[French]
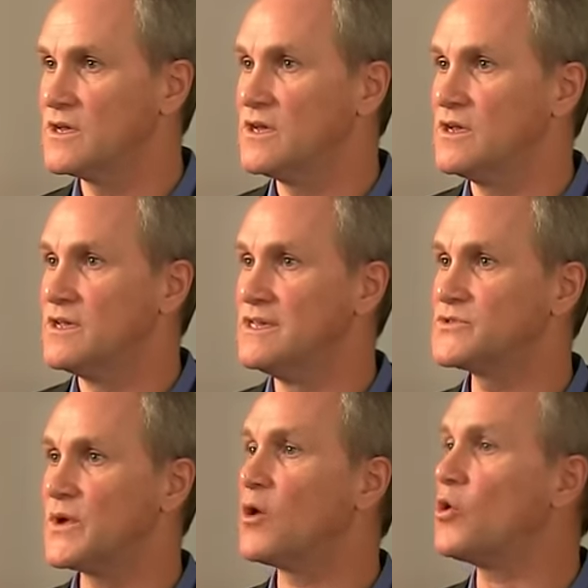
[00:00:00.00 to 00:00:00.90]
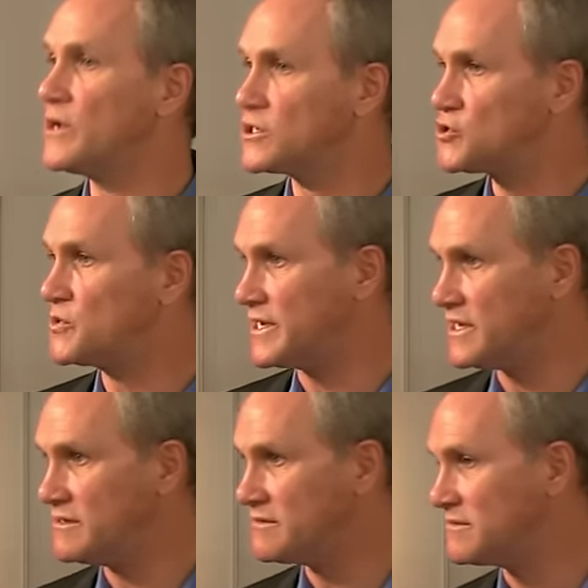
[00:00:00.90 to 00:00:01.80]
Ils ont un rôle à jouer
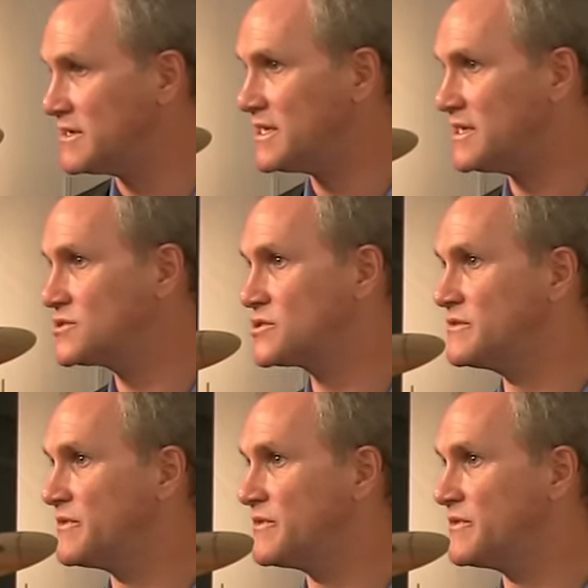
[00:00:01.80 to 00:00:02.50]
et je ne vais pas